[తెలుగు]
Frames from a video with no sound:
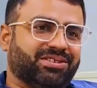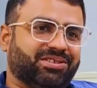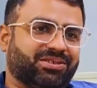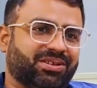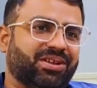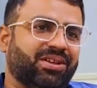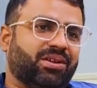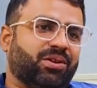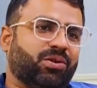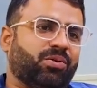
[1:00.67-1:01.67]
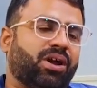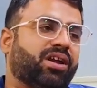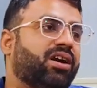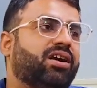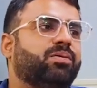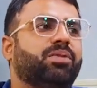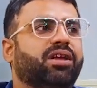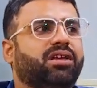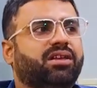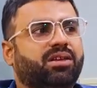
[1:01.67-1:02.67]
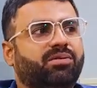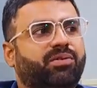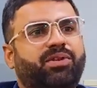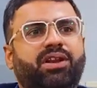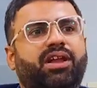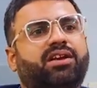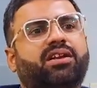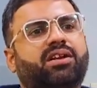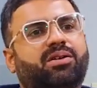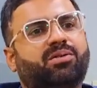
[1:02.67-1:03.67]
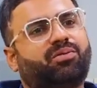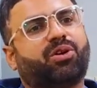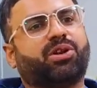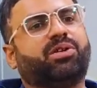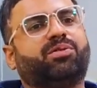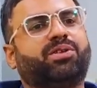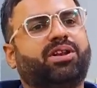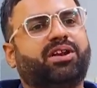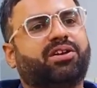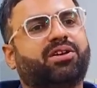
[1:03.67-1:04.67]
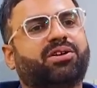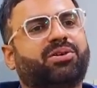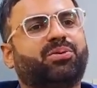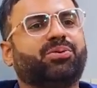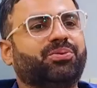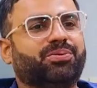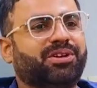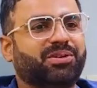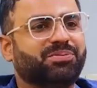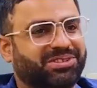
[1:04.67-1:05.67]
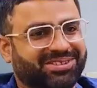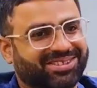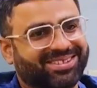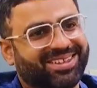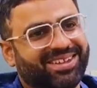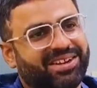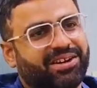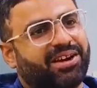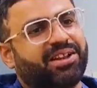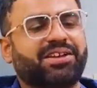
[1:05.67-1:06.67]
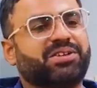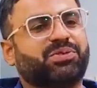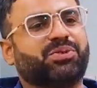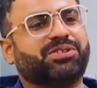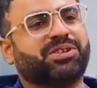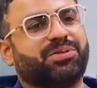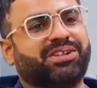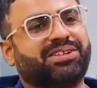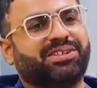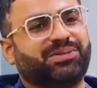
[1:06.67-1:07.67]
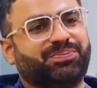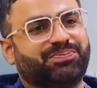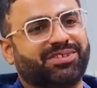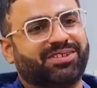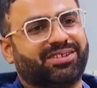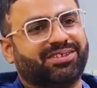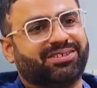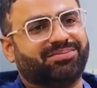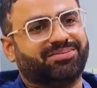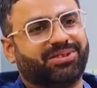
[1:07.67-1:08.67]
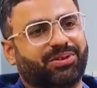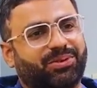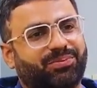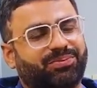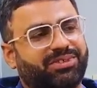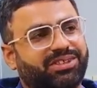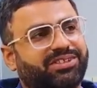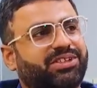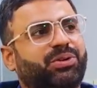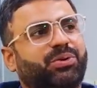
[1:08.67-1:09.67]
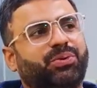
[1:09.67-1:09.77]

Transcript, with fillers: అందుకే మేము టాటా కంపెనీ ట్రక్స్తో అయితే మేము ముందు మా వ్యాపారం మొదలుపెట్టాము ముందు మినీ ట్రక్స్తో మా వ్యాపారాన్ని మొదలుపెట్టాము